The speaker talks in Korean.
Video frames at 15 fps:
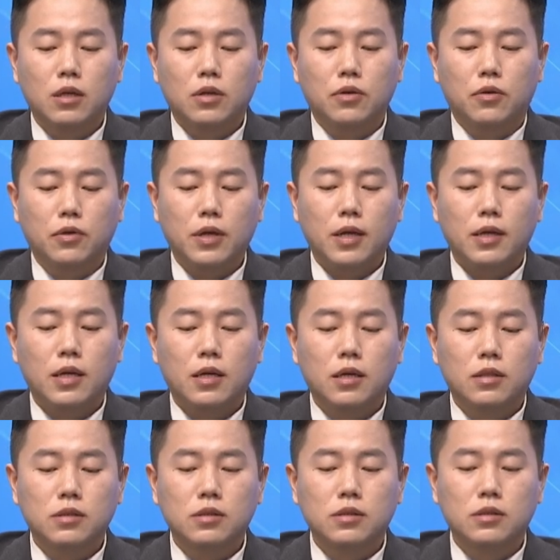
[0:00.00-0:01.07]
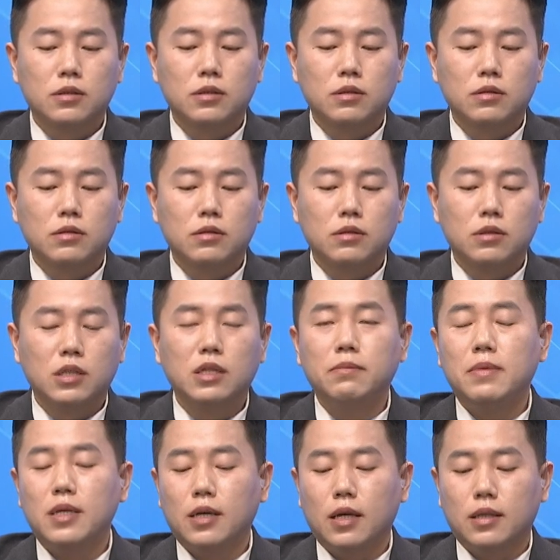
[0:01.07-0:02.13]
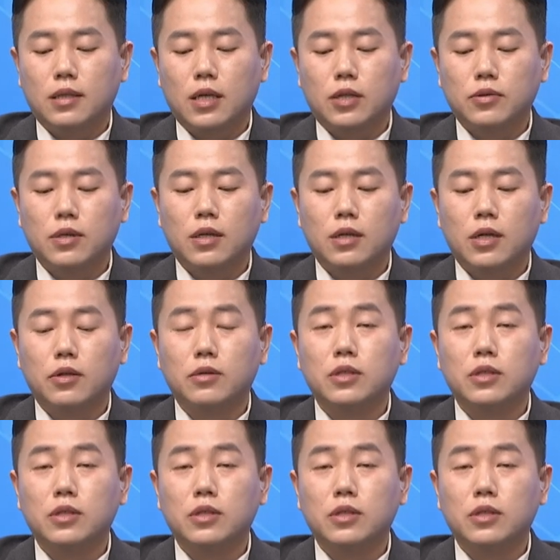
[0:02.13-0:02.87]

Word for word: 거래량은 의미가 있다고 생각을 해요.